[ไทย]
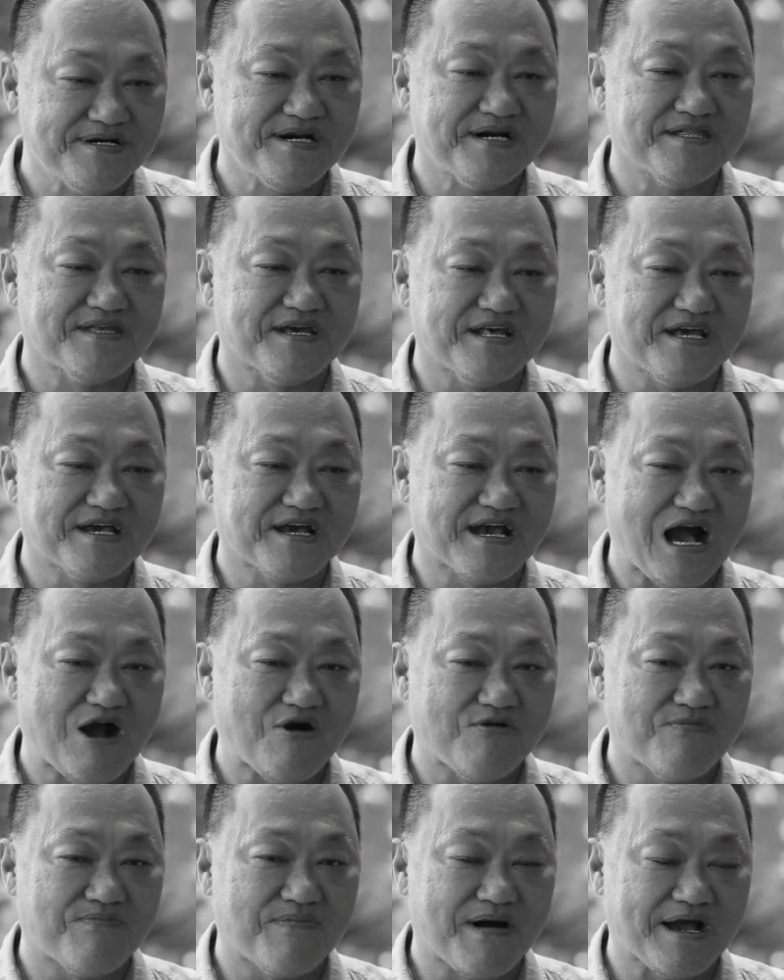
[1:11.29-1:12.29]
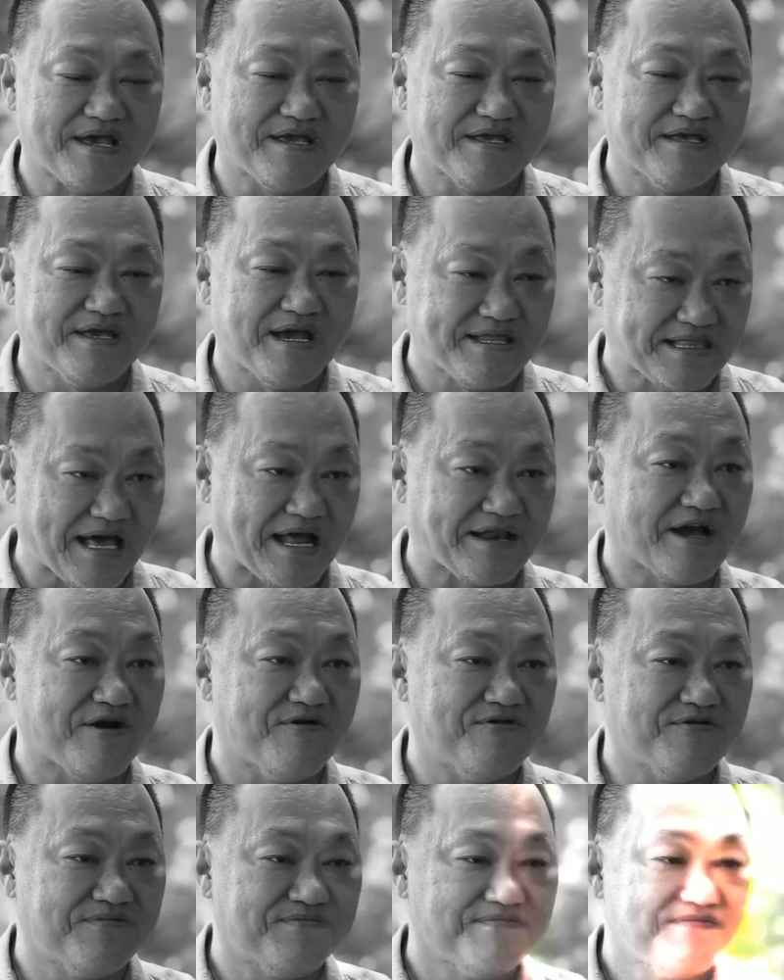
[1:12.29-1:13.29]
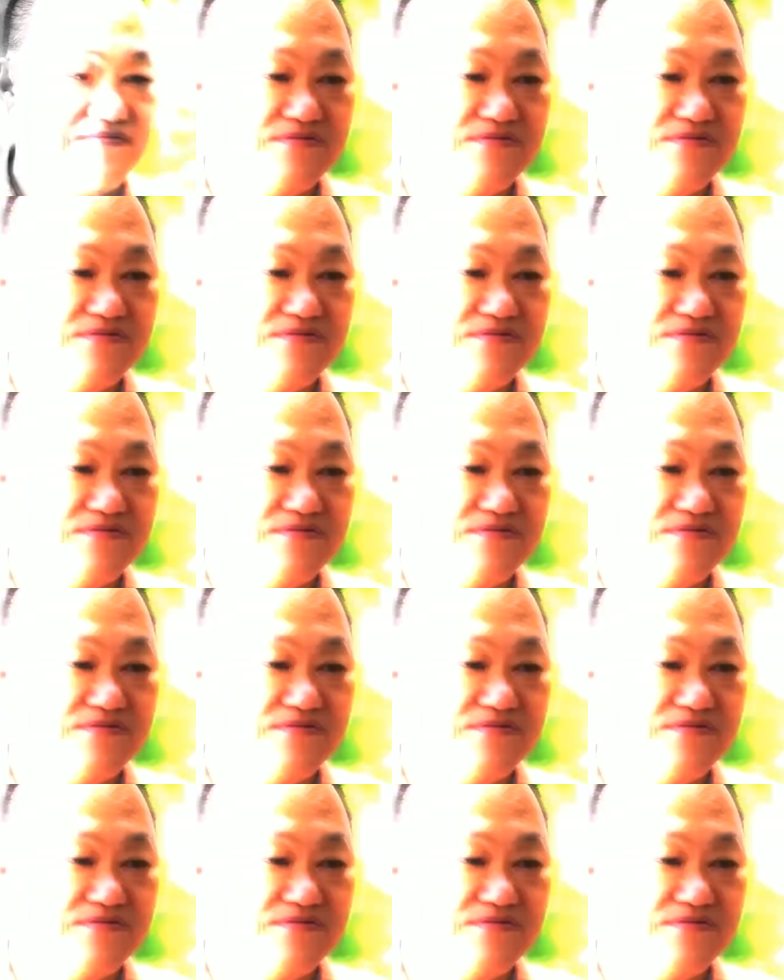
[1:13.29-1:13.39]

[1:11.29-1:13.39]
เพื่อจะได้ก้าวไปให้ทันเขา